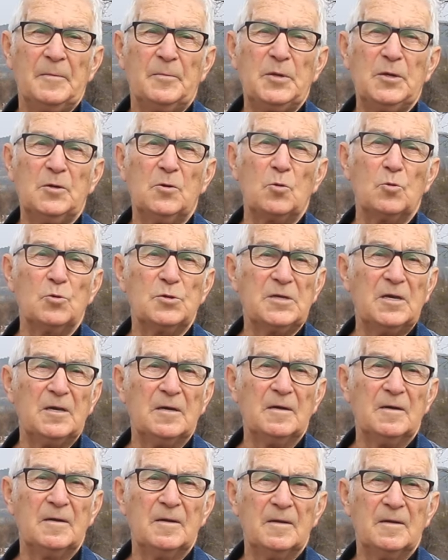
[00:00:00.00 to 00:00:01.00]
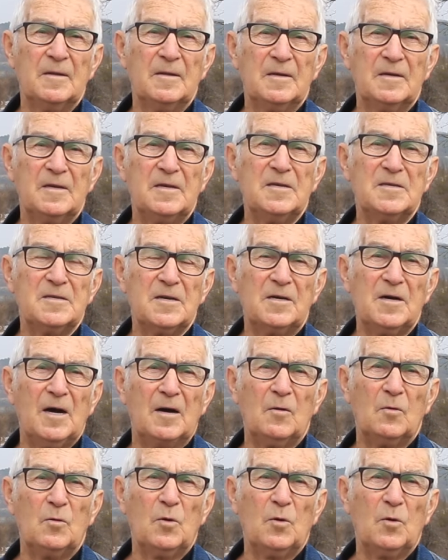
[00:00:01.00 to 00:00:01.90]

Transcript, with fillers: пригрузки языка